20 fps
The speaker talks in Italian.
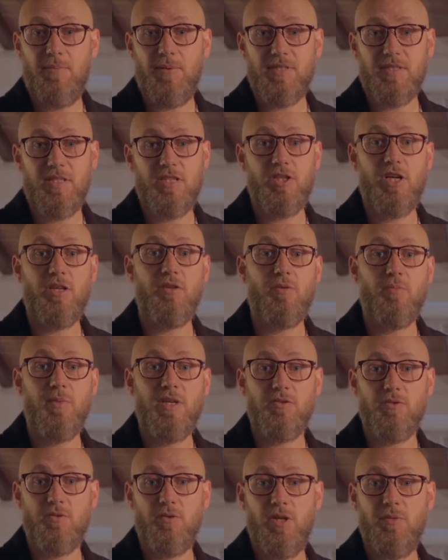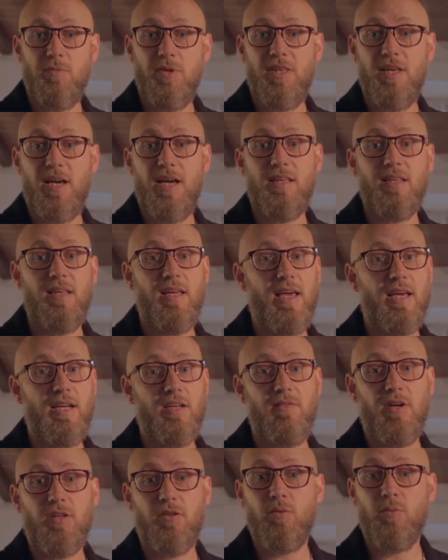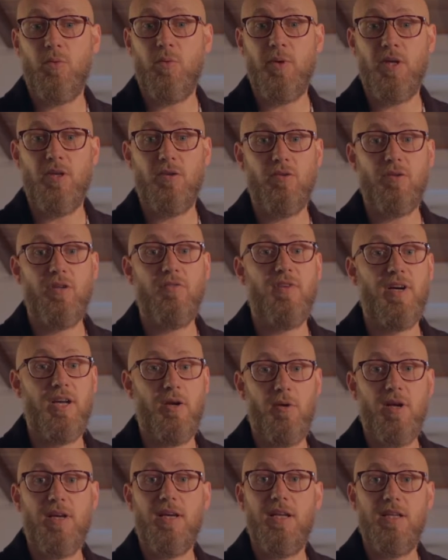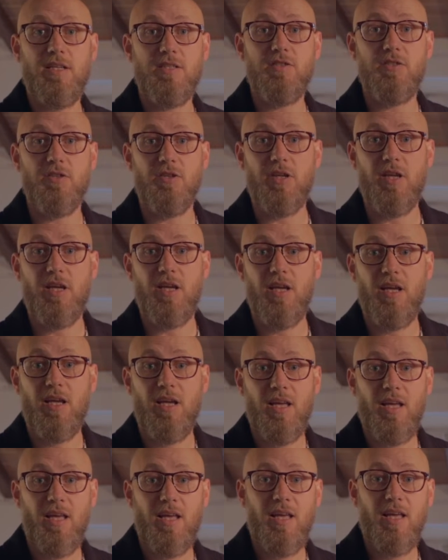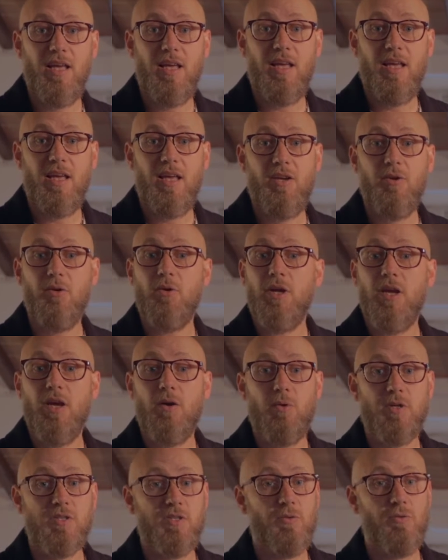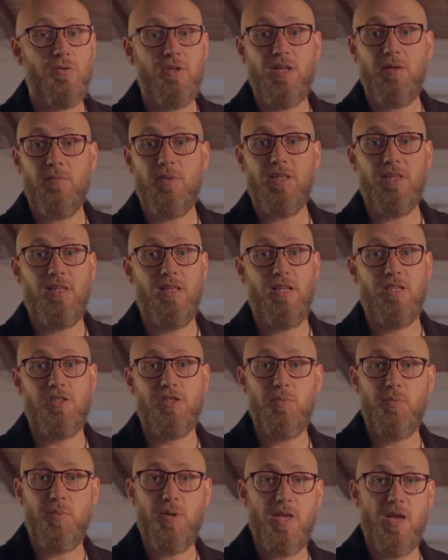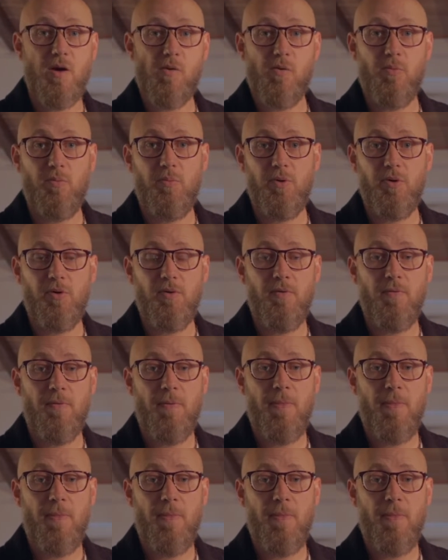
le passeggiate ormai sono limitate, è arrivato il momento di fare qualche lezione. Noi quasi tutte le mattine ci impegniamo un po'.